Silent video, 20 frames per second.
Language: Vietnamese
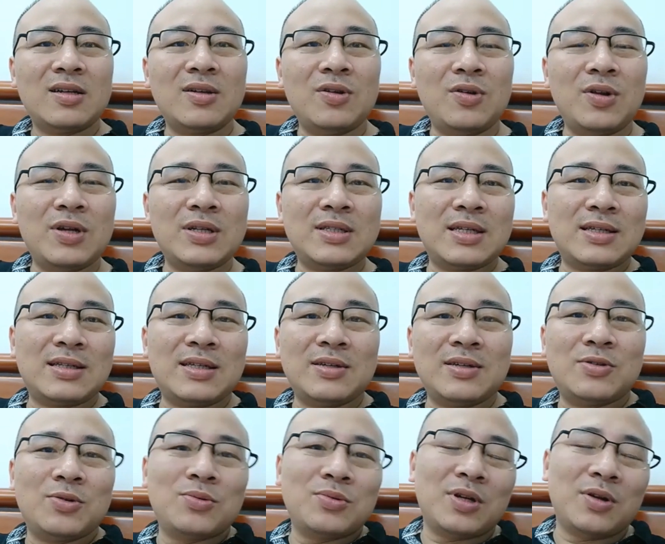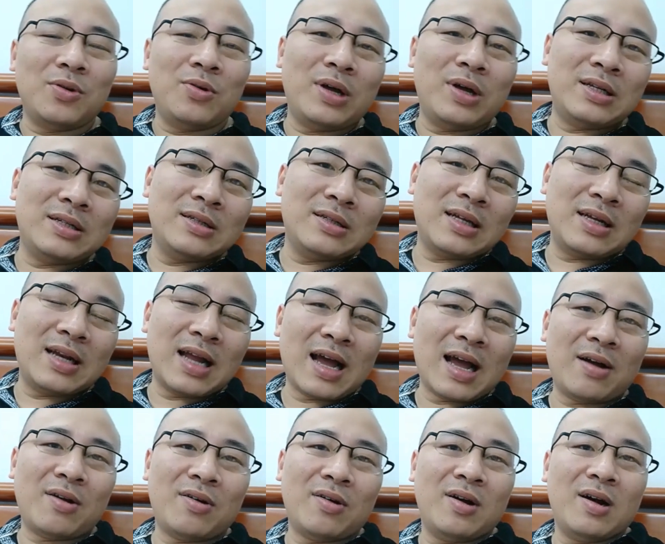Luyện dịch tiếng Trung thì luyện như thế
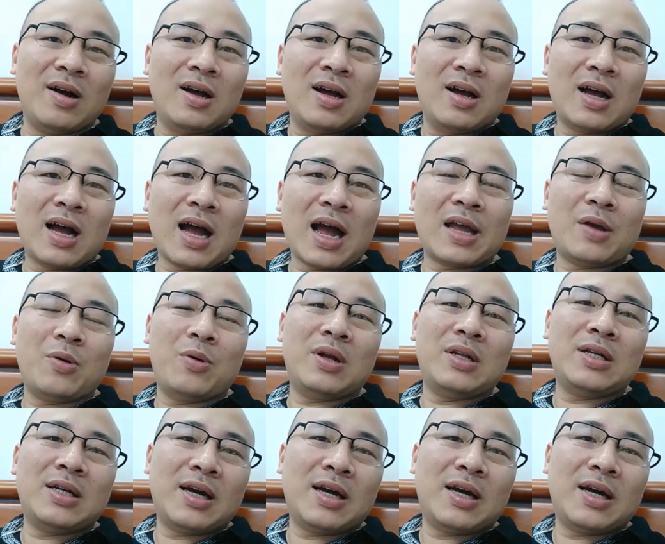nào? Anh Nguyễn